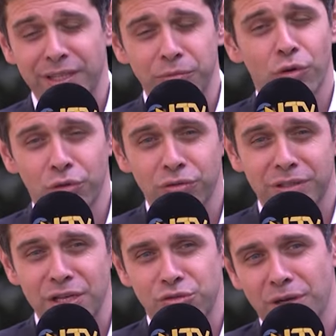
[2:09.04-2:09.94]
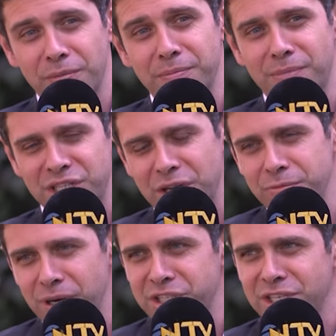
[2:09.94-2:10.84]
kitabı okuduktan sonra bambaşka
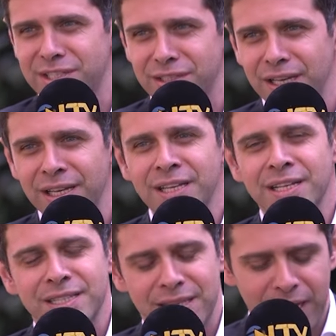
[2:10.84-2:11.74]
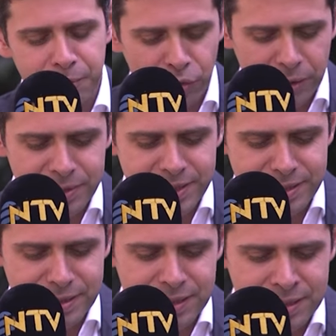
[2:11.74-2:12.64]
bir bakış açısına sahip
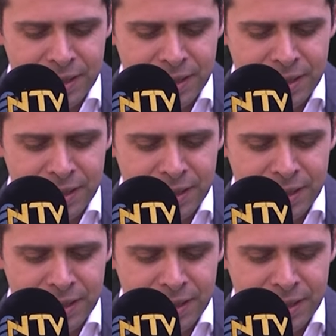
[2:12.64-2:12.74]
olabilirsiniz.